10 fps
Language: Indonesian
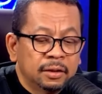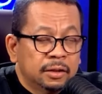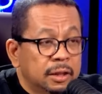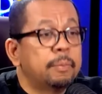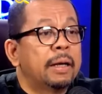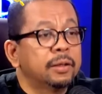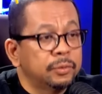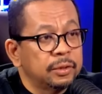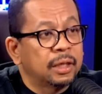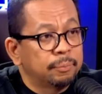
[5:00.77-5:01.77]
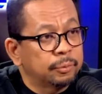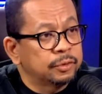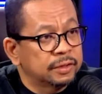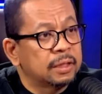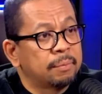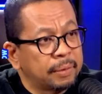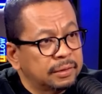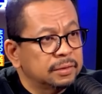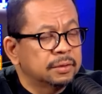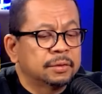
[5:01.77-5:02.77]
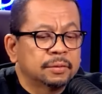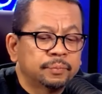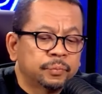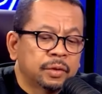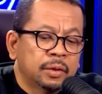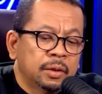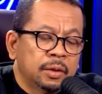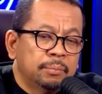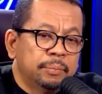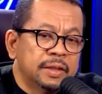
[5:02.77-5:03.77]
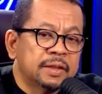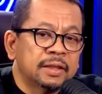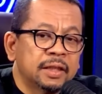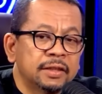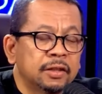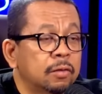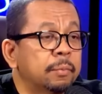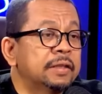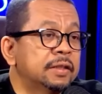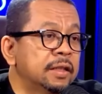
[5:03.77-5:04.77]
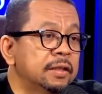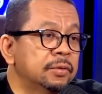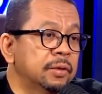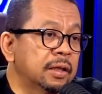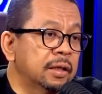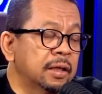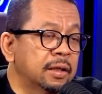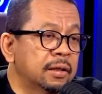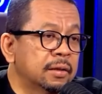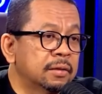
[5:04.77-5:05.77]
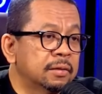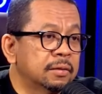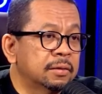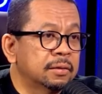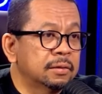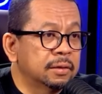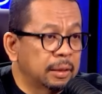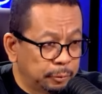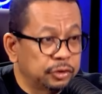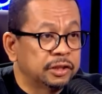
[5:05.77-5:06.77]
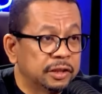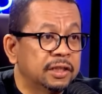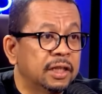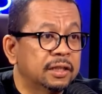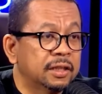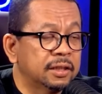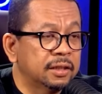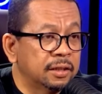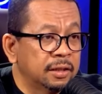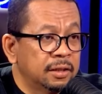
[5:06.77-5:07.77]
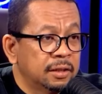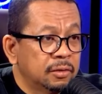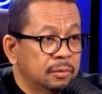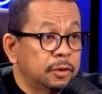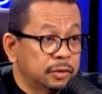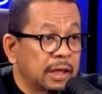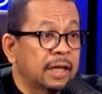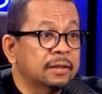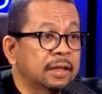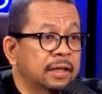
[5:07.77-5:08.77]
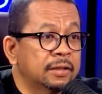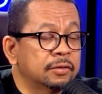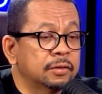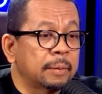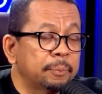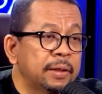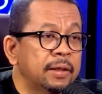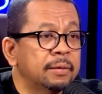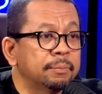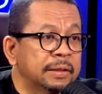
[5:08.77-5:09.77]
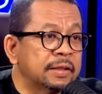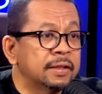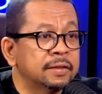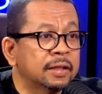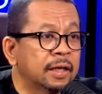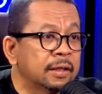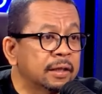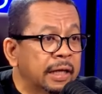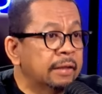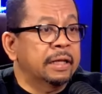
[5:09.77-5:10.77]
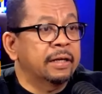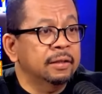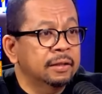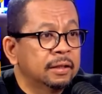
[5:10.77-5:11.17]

dibantu dalam proses kampanye. Bisa jadi calon presiden itu karena ya posisi dia di gubernur Jakarta gitu. Tetapi Mas Anies dengan enteng